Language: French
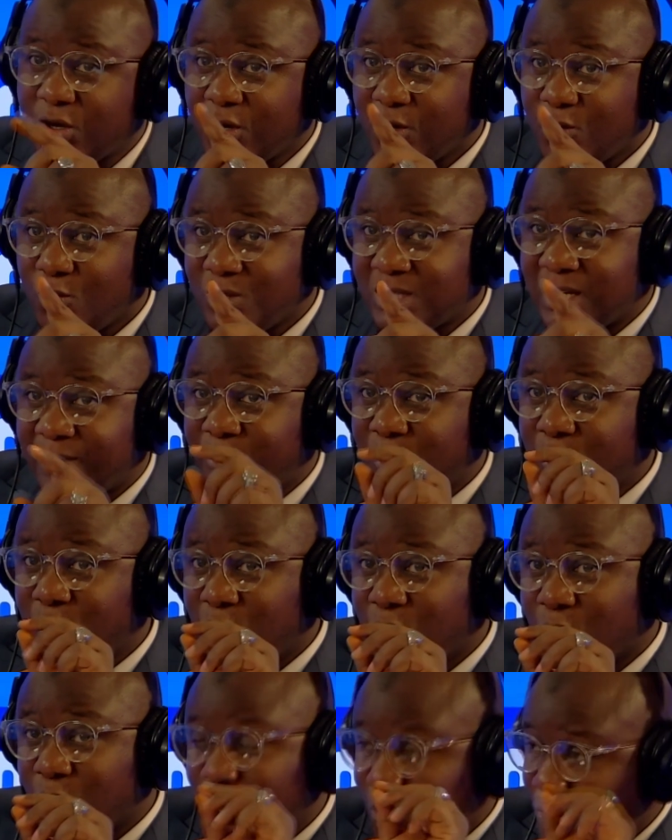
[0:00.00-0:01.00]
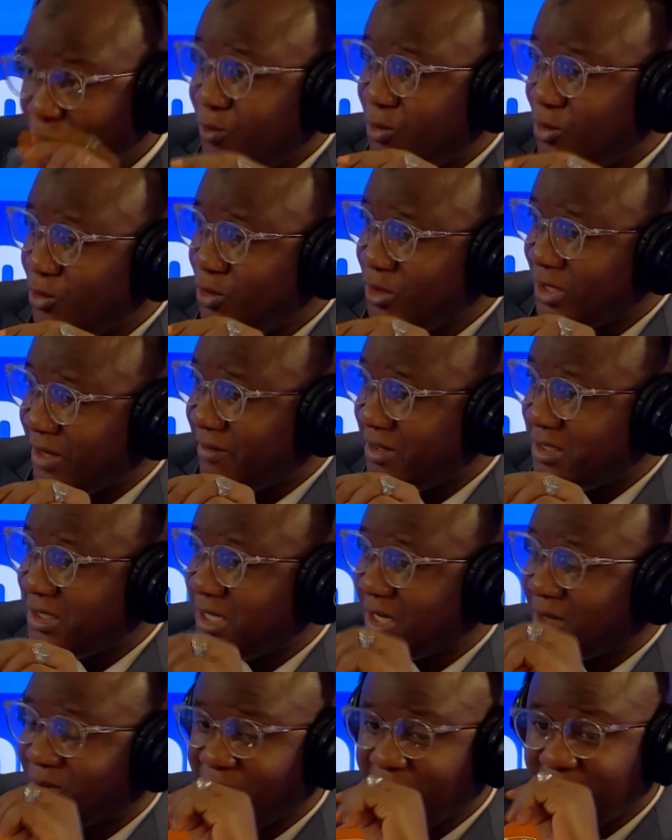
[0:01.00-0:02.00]
Nous avons donc deux minutes avant de
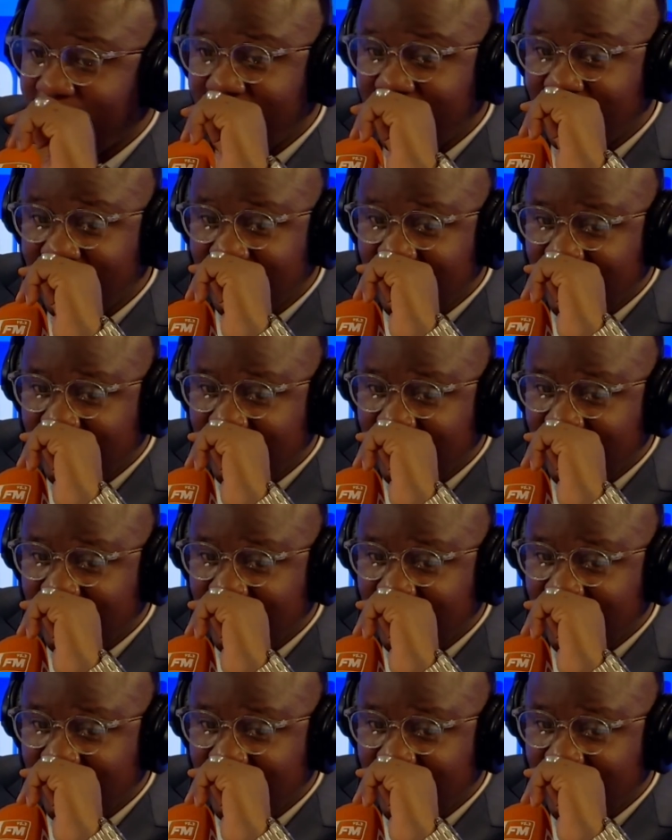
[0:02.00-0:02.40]
terminer.